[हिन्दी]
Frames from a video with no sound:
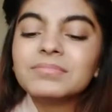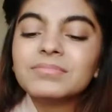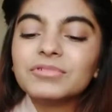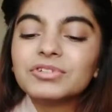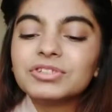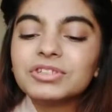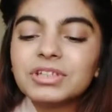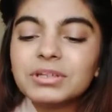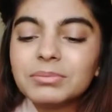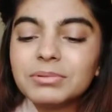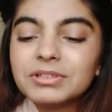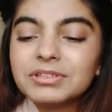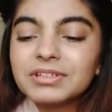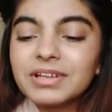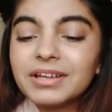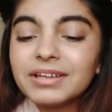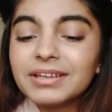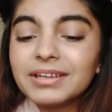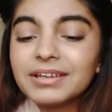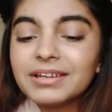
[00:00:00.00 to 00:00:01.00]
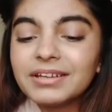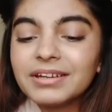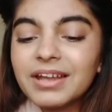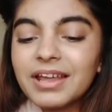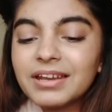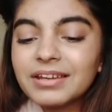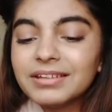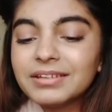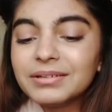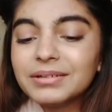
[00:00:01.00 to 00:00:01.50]
मुझे भी चाहिए
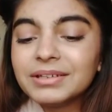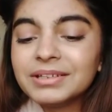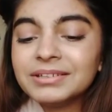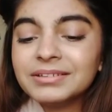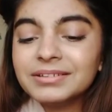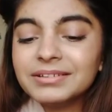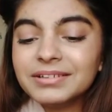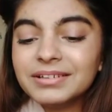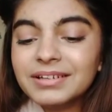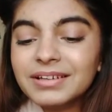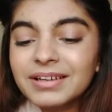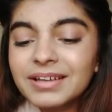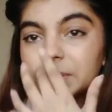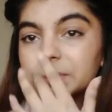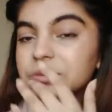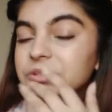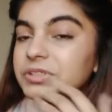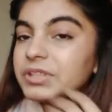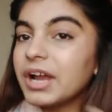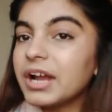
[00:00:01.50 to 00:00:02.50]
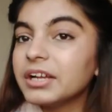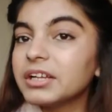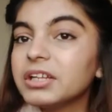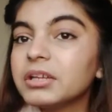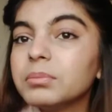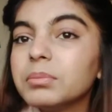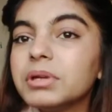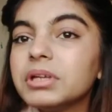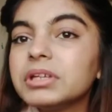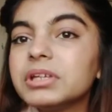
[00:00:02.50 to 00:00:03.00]
ग्रैनी जब
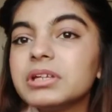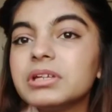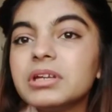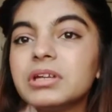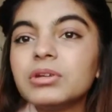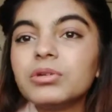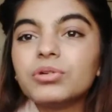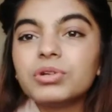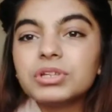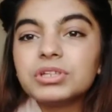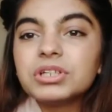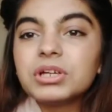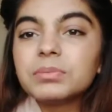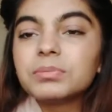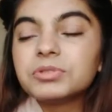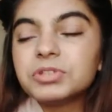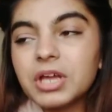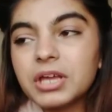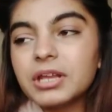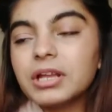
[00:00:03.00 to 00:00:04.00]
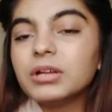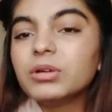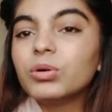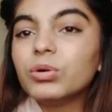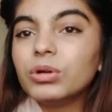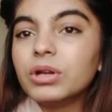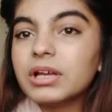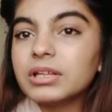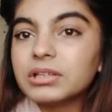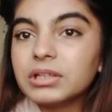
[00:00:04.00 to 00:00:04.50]
स्टार्टिंग में इन्होंने जब चैनल
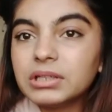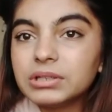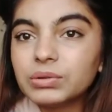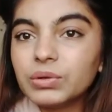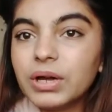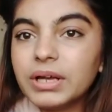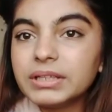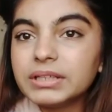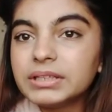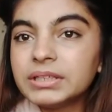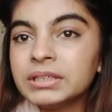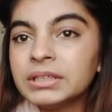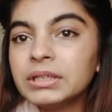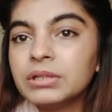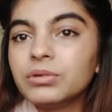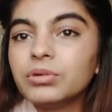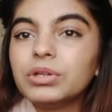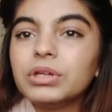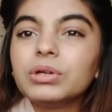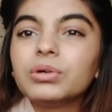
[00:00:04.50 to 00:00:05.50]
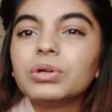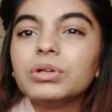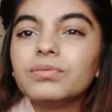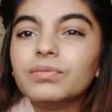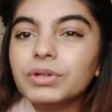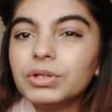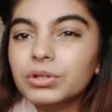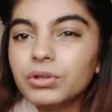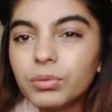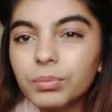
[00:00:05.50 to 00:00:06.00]
खोला था तो आई थिंक इन्होंने कोई
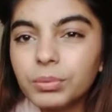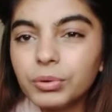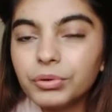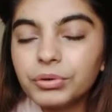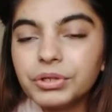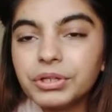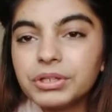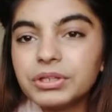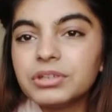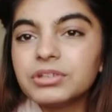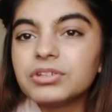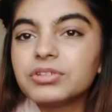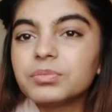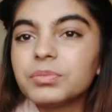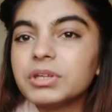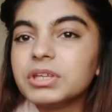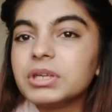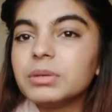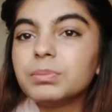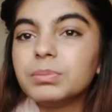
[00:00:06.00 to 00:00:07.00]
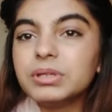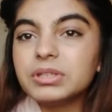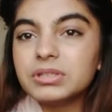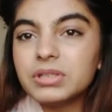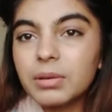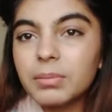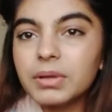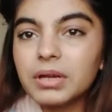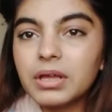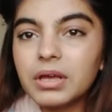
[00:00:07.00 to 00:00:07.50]
वीडियो अपलोड की थी जिसमें ये
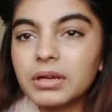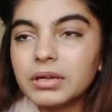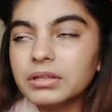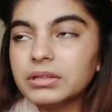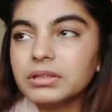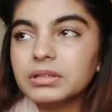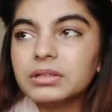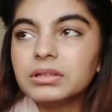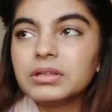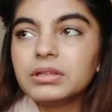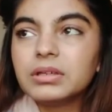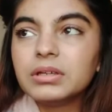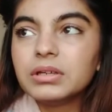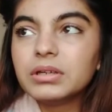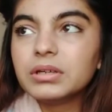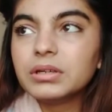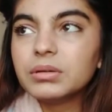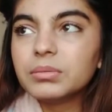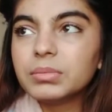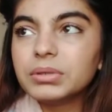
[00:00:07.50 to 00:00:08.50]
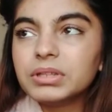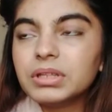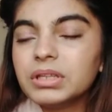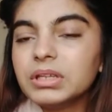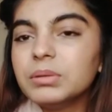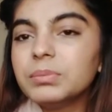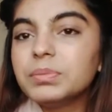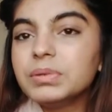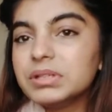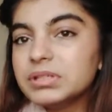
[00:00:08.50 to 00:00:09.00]
पिज़्ज़ा बना रही थी पता
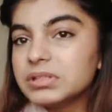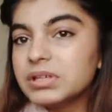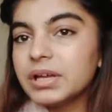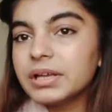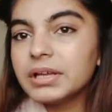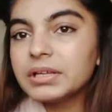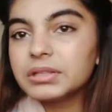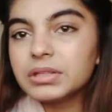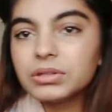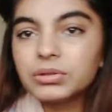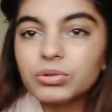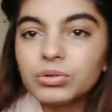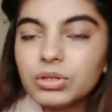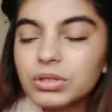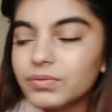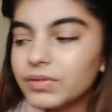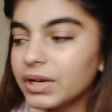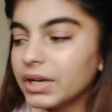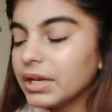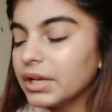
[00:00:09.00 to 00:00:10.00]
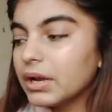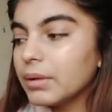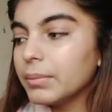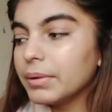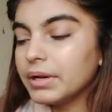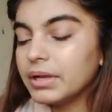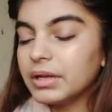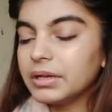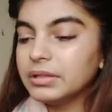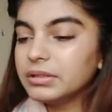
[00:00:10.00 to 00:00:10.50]
नहीं पिज़्ज़ा या तंदूरी वगैरह
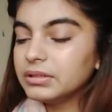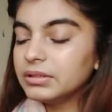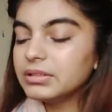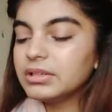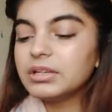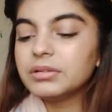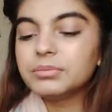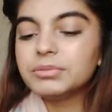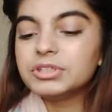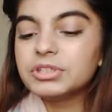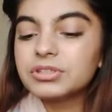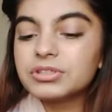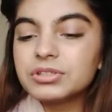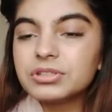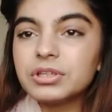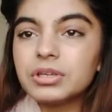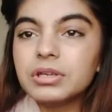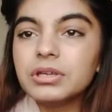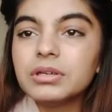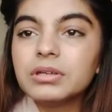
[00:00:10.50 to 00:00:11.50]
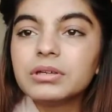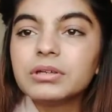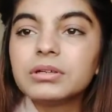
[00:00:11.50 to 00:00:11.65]
बना रही थी लेट मी जस्ट सी